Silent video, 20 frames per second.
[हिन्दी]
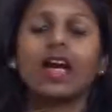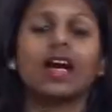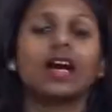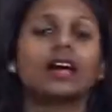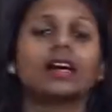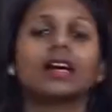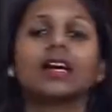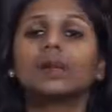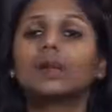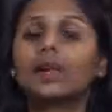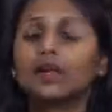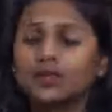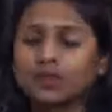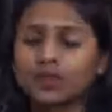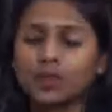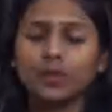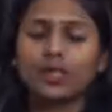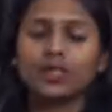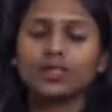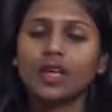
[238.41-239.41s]
अगर
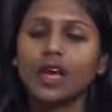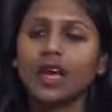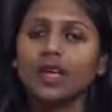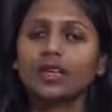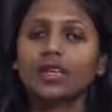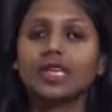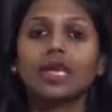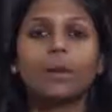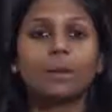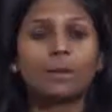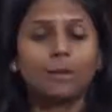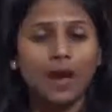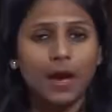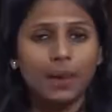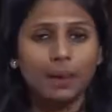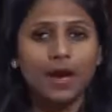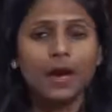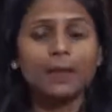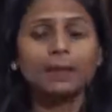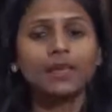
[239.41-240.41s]
बच्चे में दाने माँ
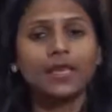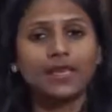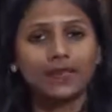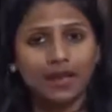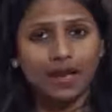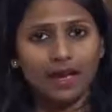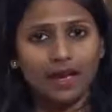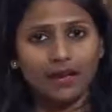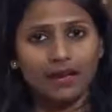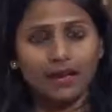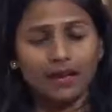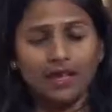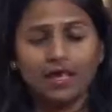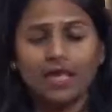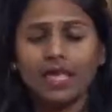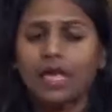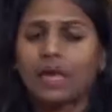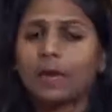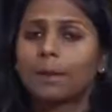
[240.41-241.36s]
बाप के कारण है